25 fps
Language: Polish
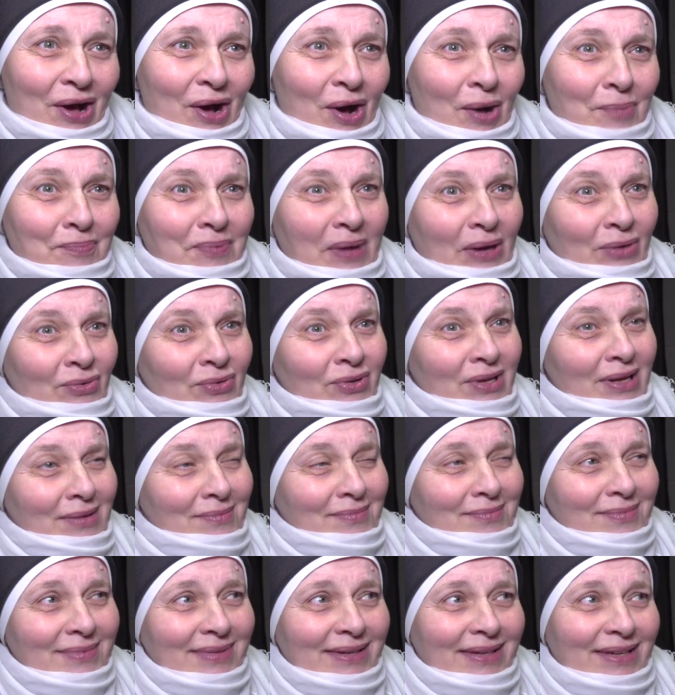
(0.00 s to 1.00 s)

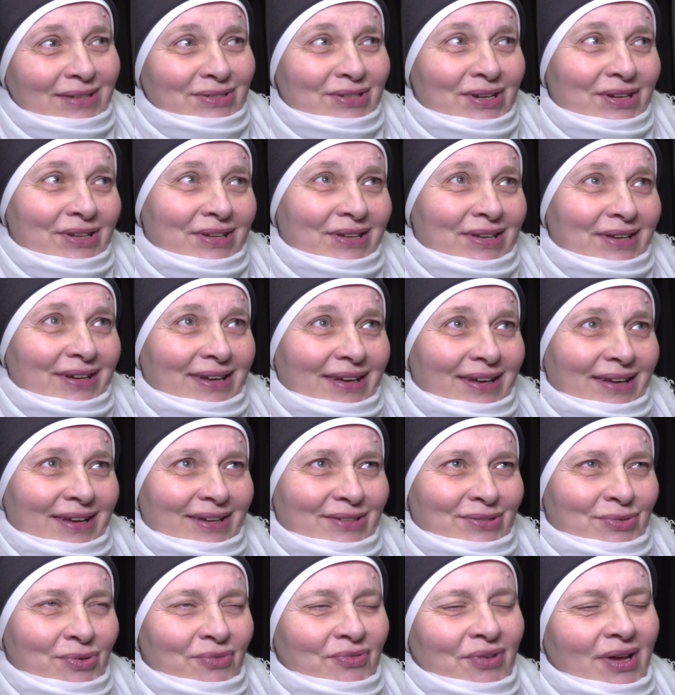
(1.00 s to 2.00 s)
opiekunem, jeżeli
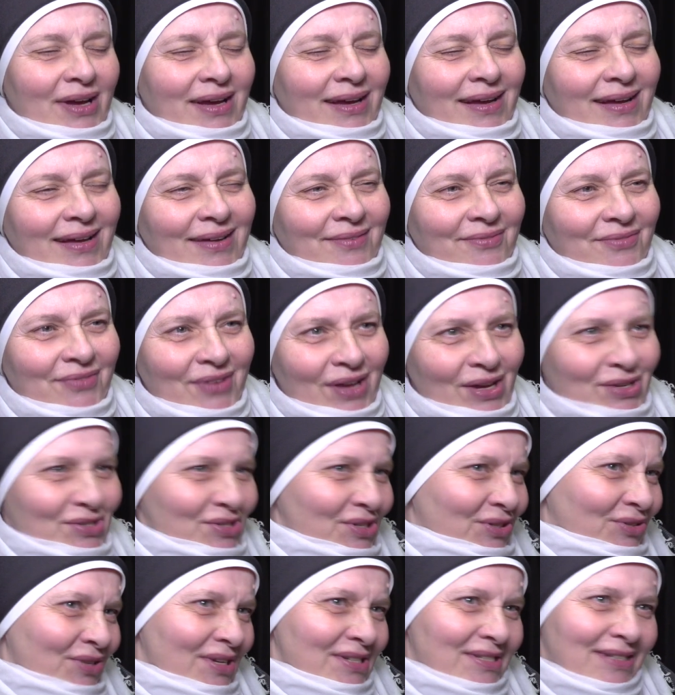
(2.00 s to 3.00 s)
człowiek wie,
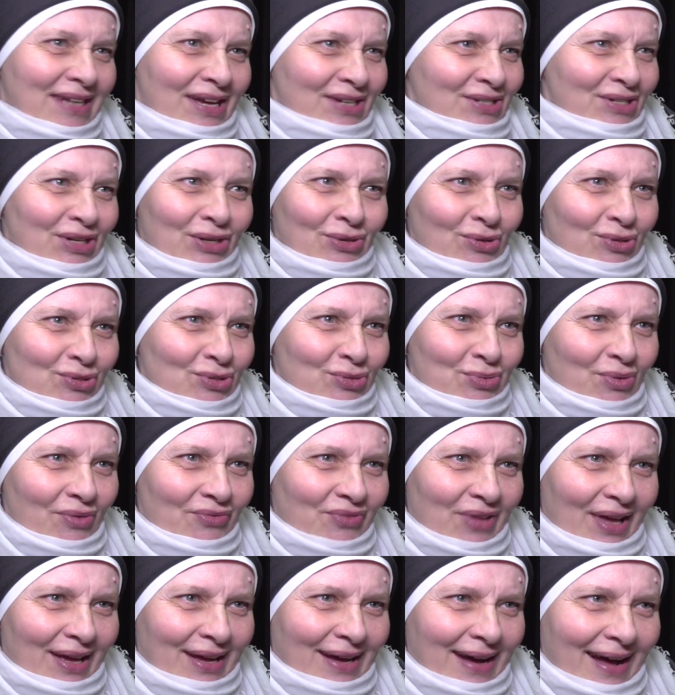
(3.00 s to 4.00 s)
że to jest każdego
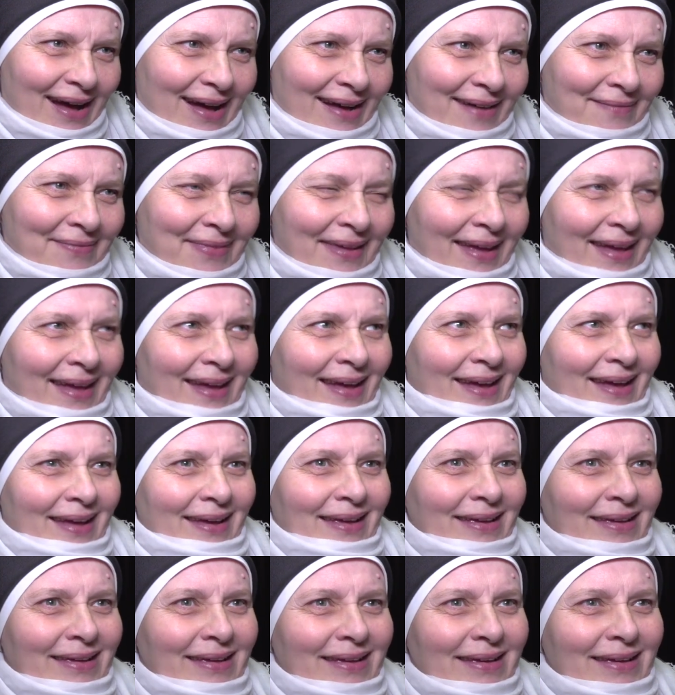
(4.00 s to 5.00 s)
człowieka
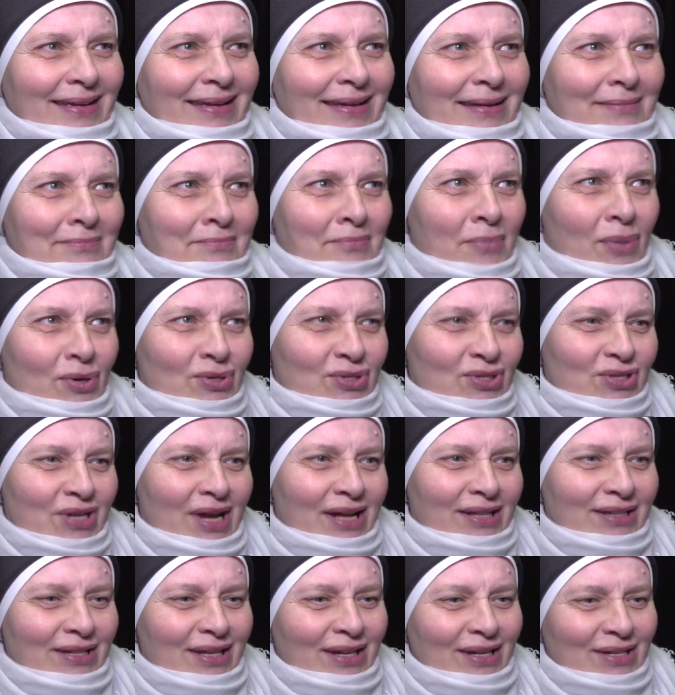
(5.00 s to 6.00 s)
i
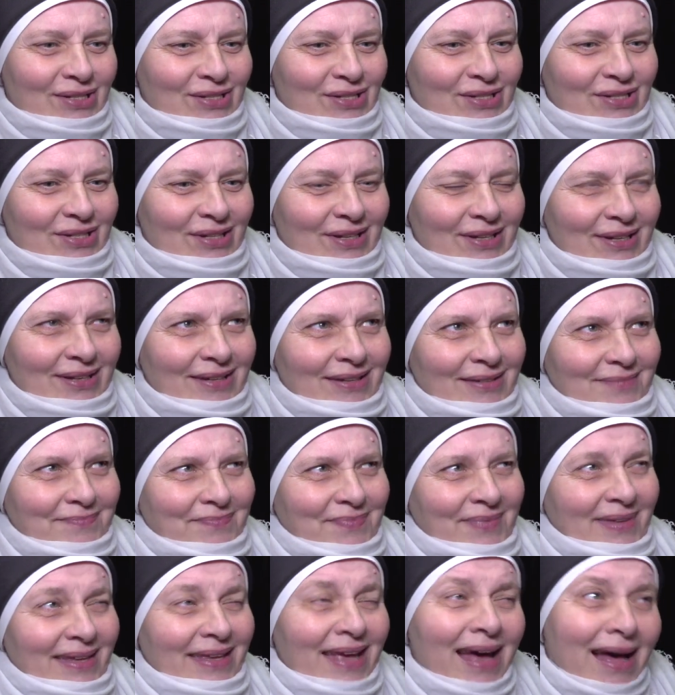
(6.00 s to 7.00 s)
można też e,
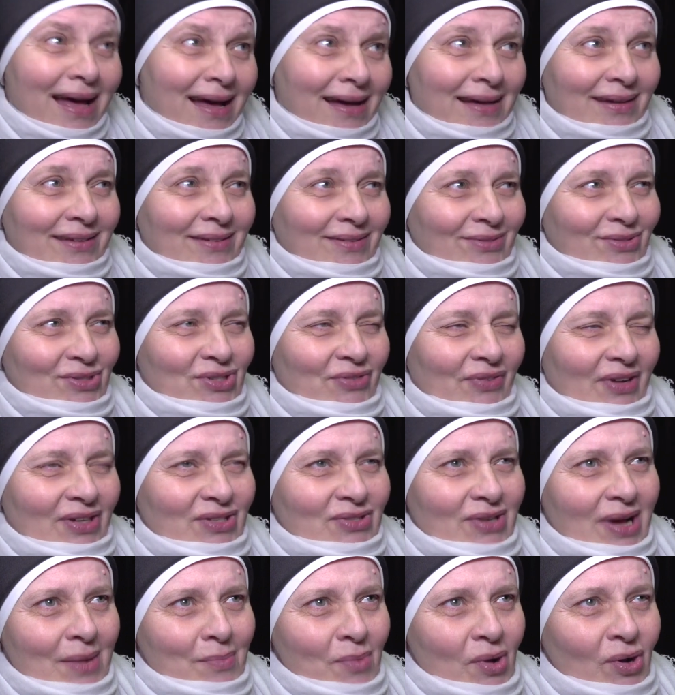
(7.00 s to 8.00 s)
ja
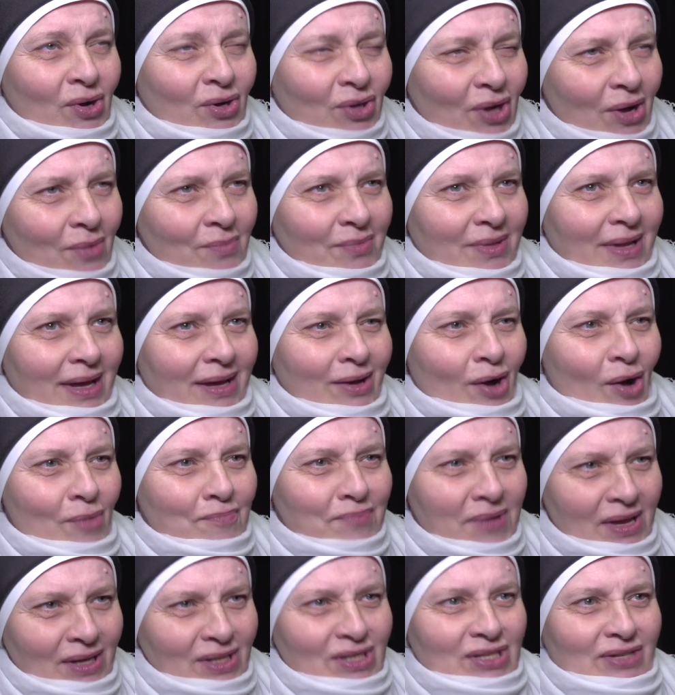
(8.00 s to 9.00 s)
doświadczyłam ogromnej
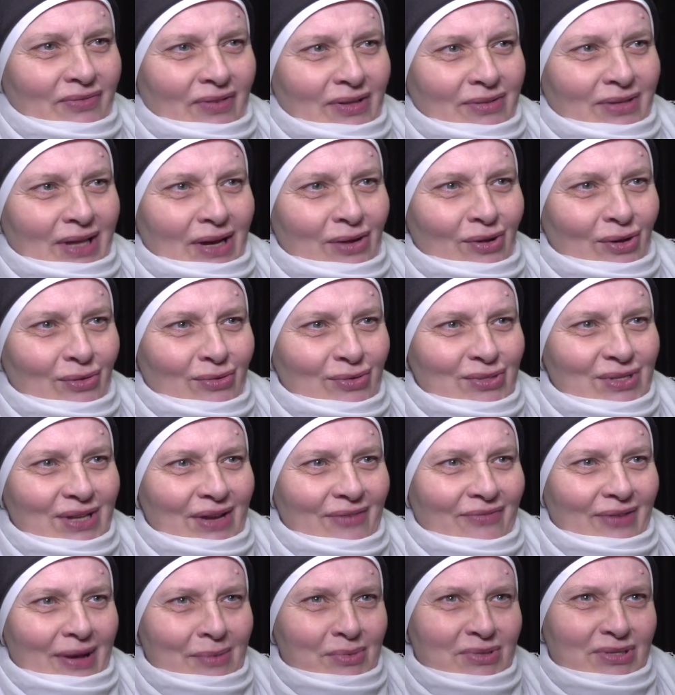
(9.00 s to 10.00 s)
opieki świętego
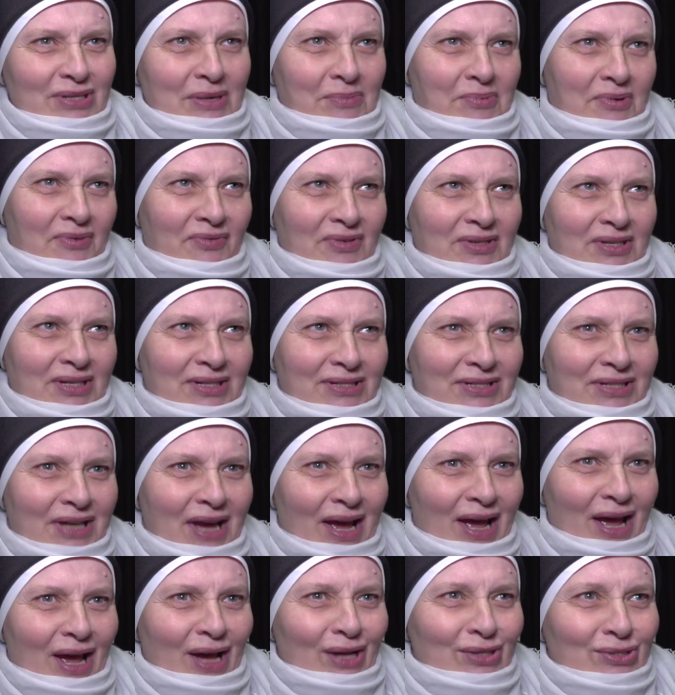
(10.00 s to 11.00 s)
Józefa, można powiedzieć
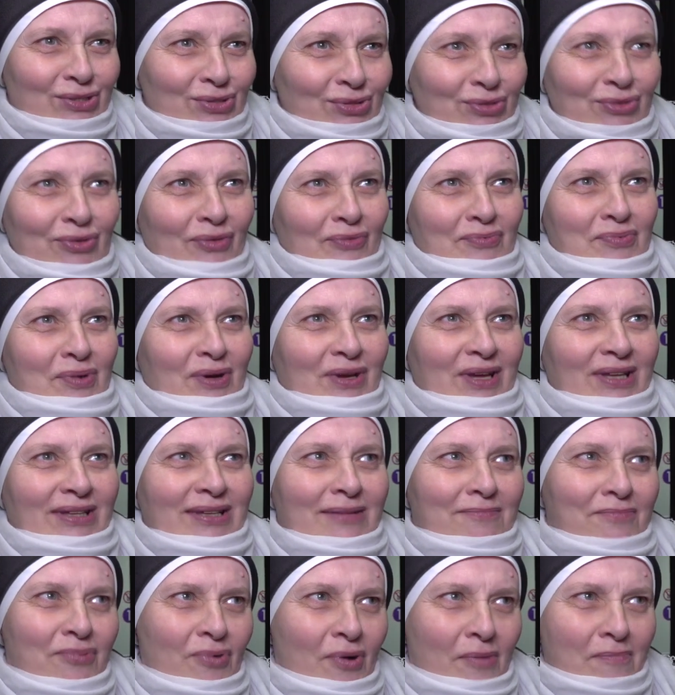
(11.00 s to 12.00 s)
cudów, bo
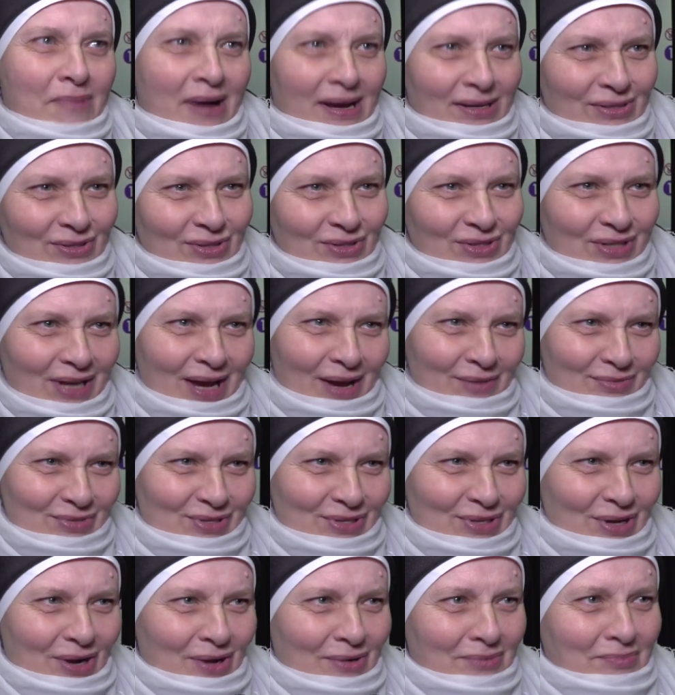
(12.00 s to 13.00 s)
kiedy było bardzo
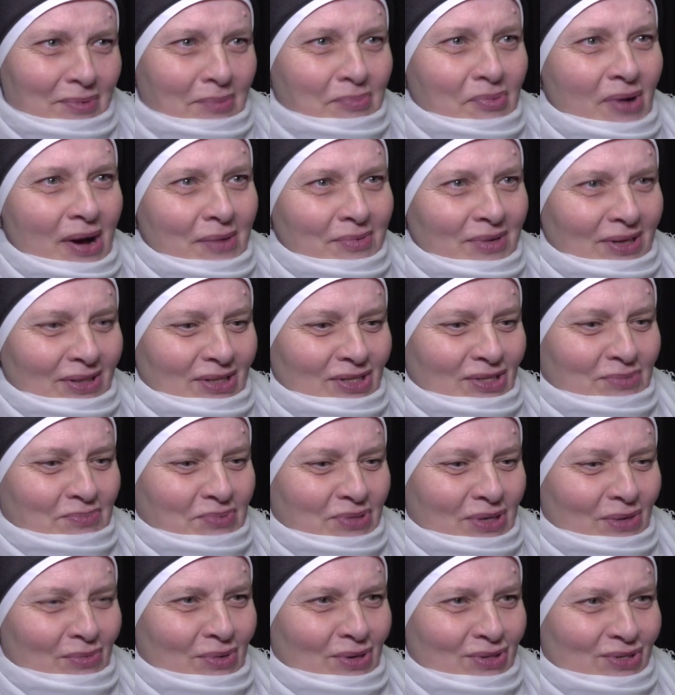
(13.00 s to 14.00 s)
ciężko, bo byłam kiedyś
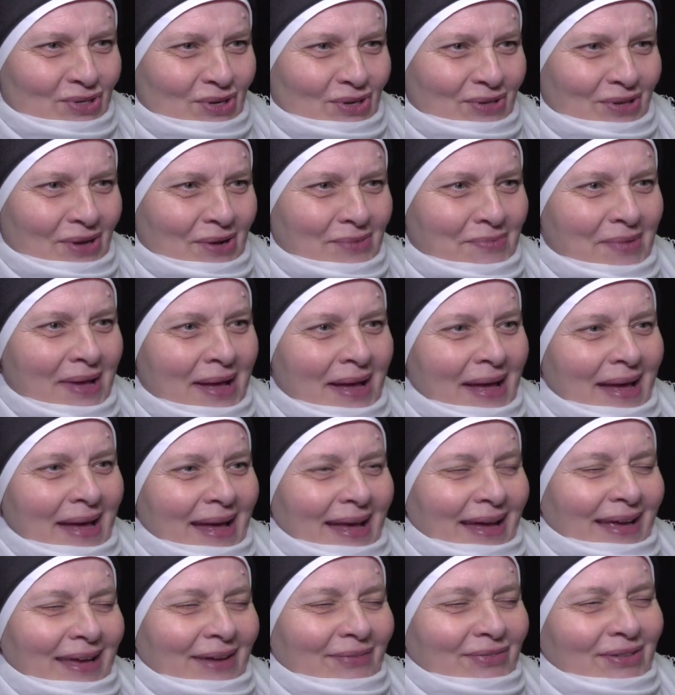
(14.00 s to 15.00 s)
przełożoną
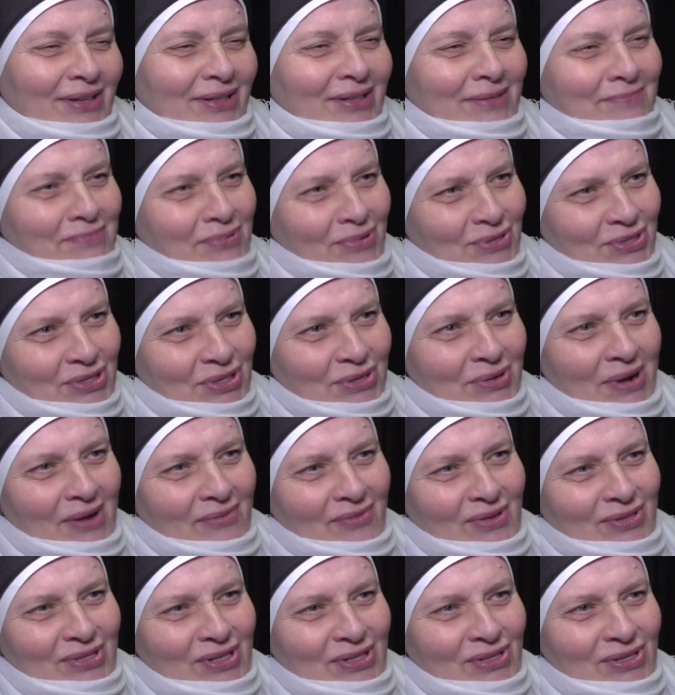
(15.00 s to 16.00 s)
i wtedy prosiłam
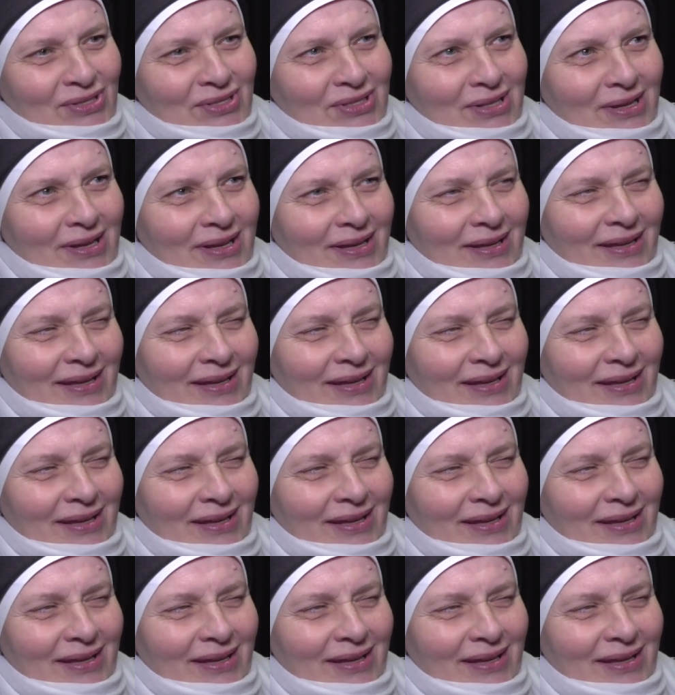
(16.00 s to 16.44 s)
właśnie siostry,